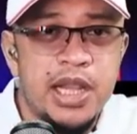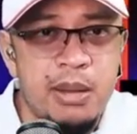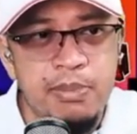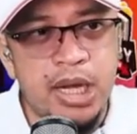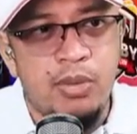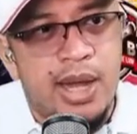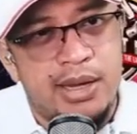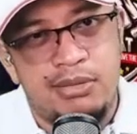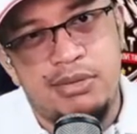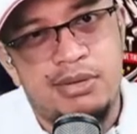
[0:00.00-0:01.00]
Number
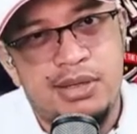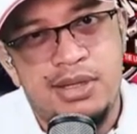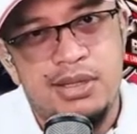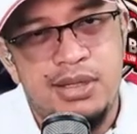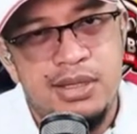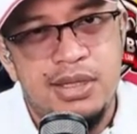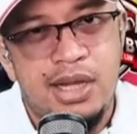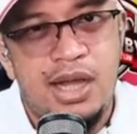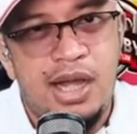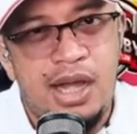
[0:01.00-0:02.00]
one,
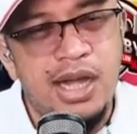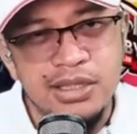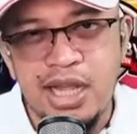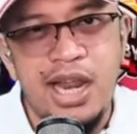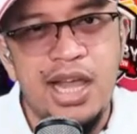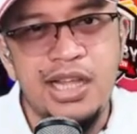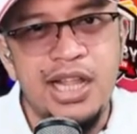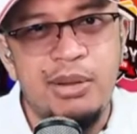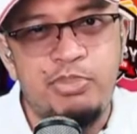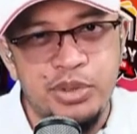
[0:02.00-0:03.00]
ang talagang
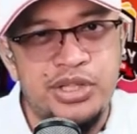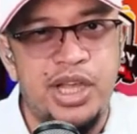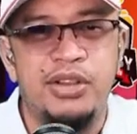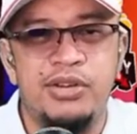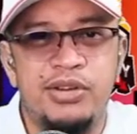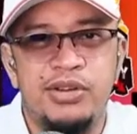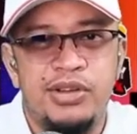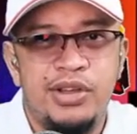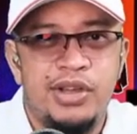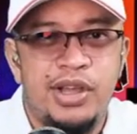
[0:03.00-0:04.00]
nag-push eh no,
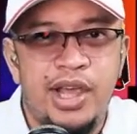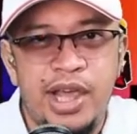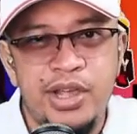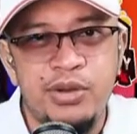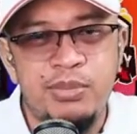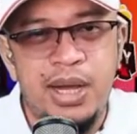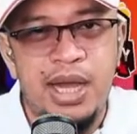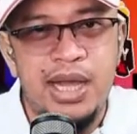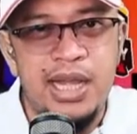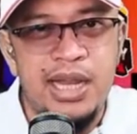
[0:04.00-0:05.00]
eh yung
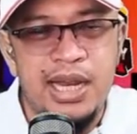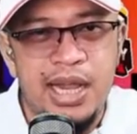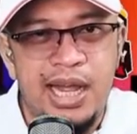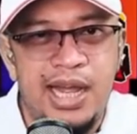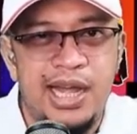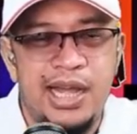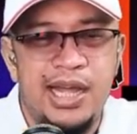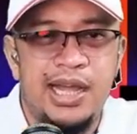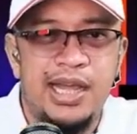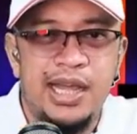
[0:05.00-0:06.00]
mga kilalang
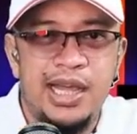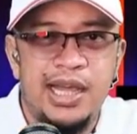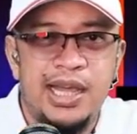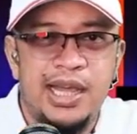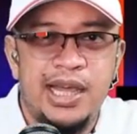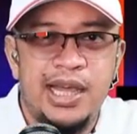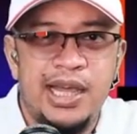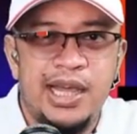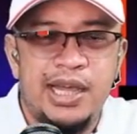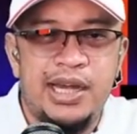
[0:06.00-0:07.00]

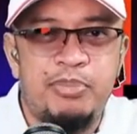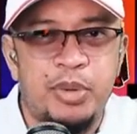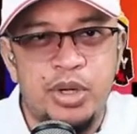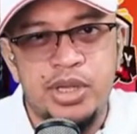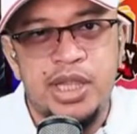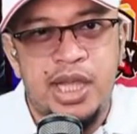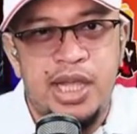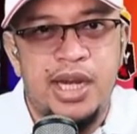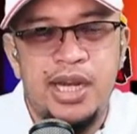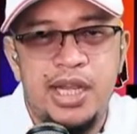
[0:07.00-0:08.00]

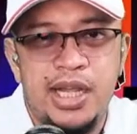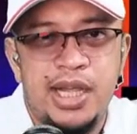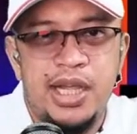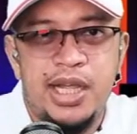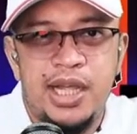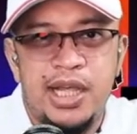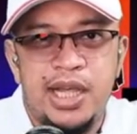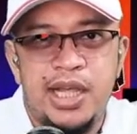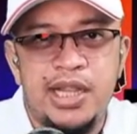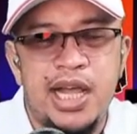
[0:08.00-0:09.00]
reporter
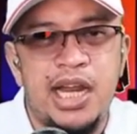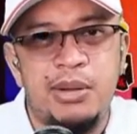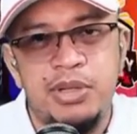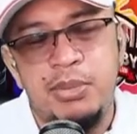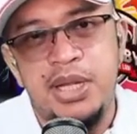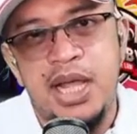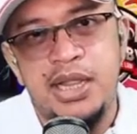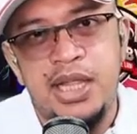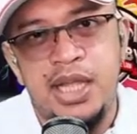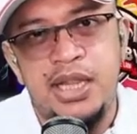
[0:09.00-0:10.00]
na alam naman
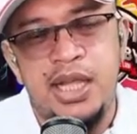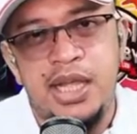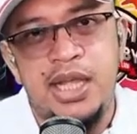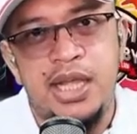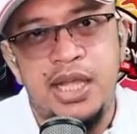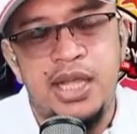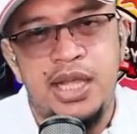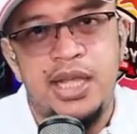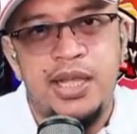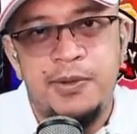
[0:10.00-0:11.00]
natin
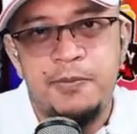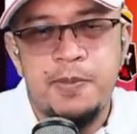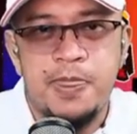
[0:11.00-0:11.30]
eh